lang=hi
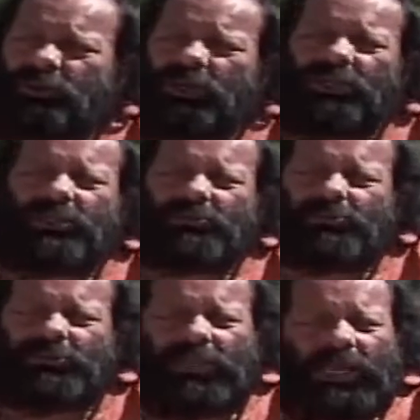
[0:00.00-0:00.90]
मनोरंजन
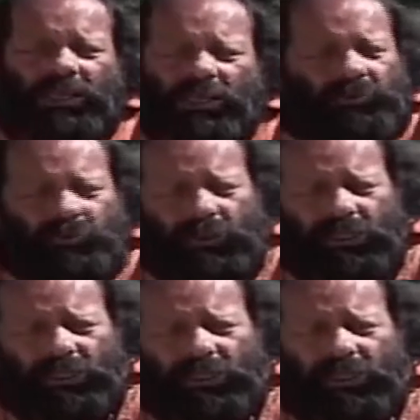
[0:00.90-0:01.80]
में बिताए तो
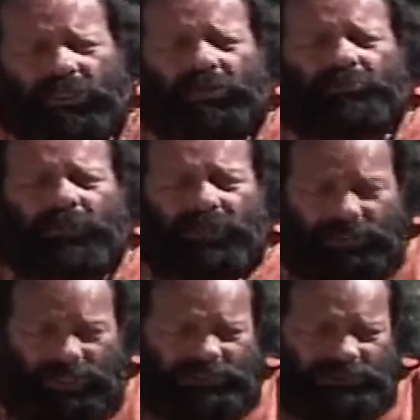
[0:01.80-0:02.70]
नहीं मैं
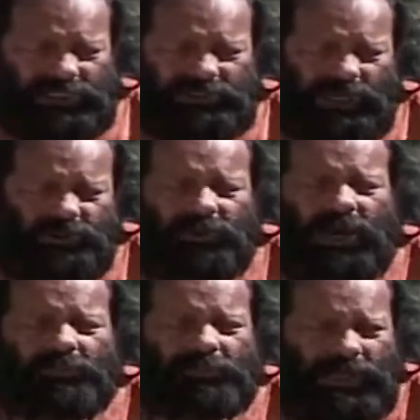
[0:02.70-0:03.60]
ये चाहता हूँ
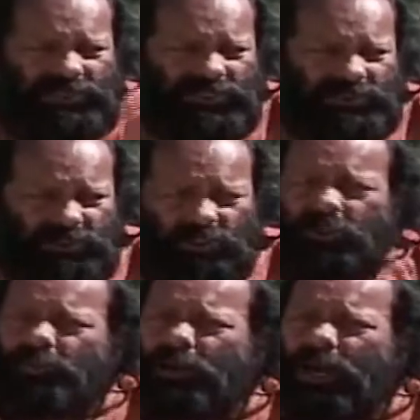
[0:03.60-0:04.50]
आप ऐसे
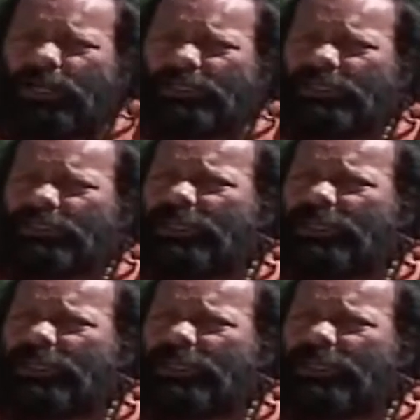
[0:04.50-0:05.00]
जगहों पर आकर